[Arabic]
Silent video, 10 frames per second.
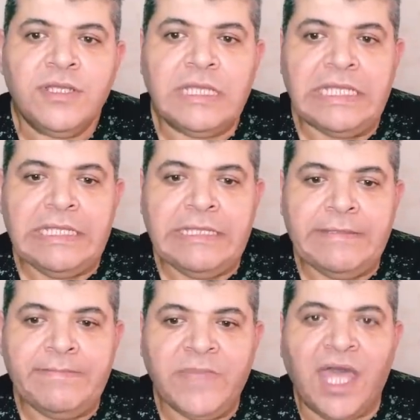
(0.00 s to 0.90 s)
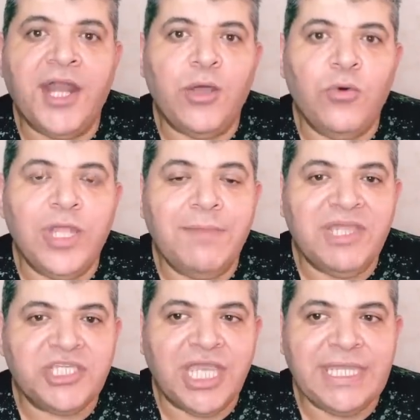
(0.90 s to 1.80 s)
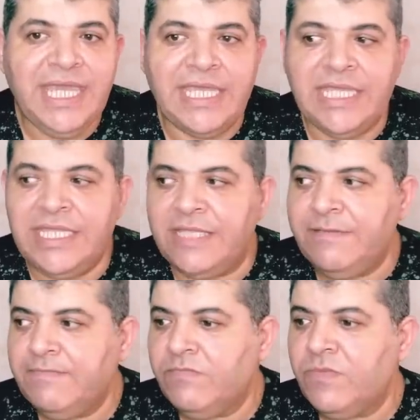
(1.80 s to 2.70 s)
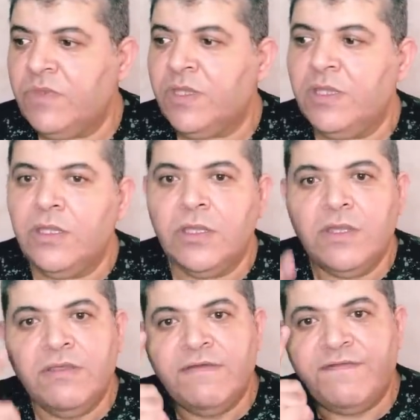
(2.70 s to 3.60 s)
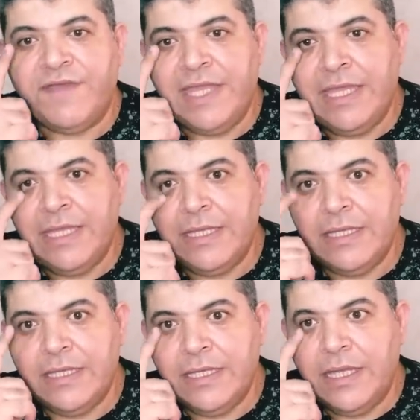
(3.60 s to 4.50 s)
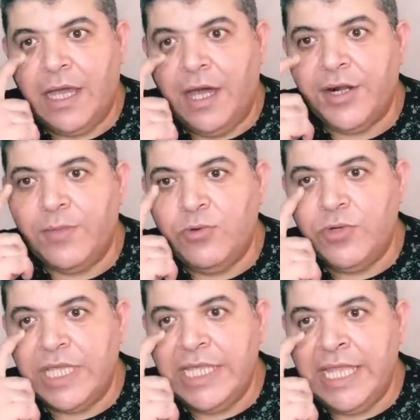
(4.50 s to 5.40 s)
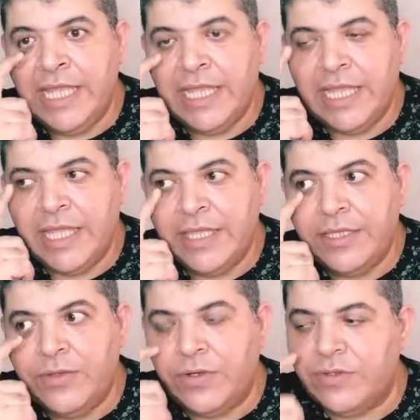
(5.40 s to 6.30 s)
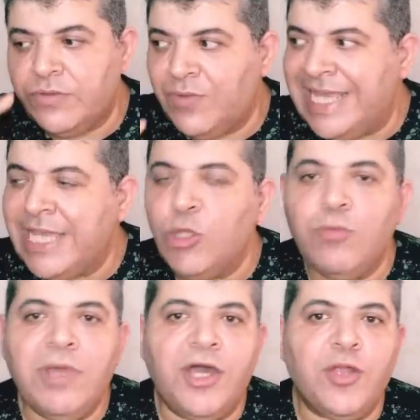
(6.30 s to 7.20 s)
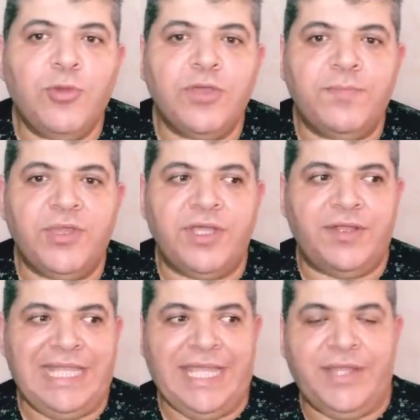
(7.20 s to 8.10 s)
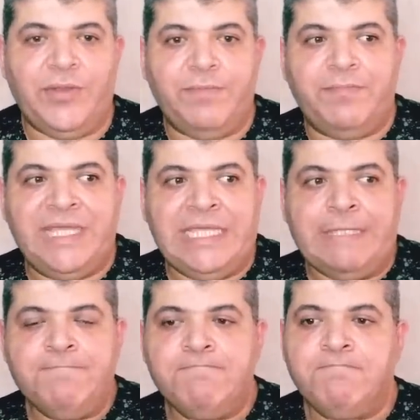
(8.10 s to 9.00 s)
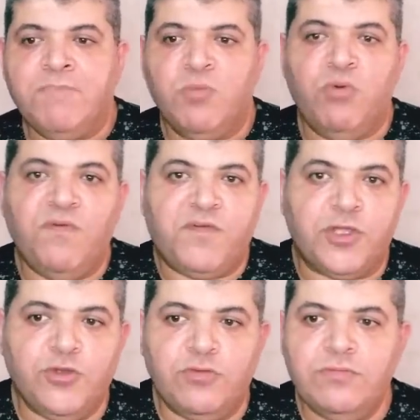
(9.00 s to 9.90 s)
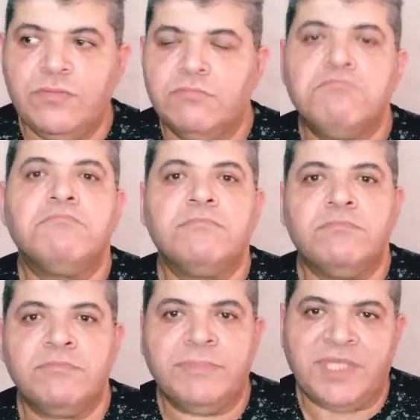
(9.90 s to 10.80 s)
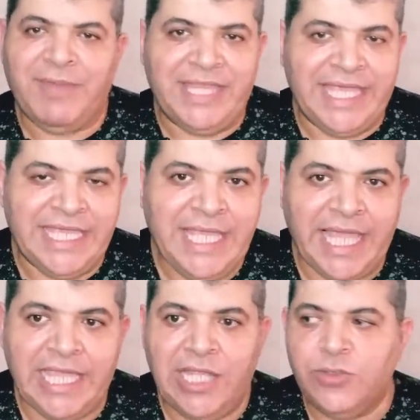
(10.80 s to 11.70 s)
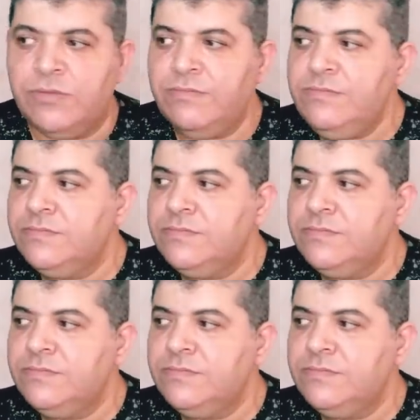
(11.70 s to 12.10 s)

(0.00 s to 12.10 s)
آه، قرأوا المشهد جيدا فهربوا الى ايران ولكن هم هربوا لايران بمفردهم طبعا اكيد عائلتهم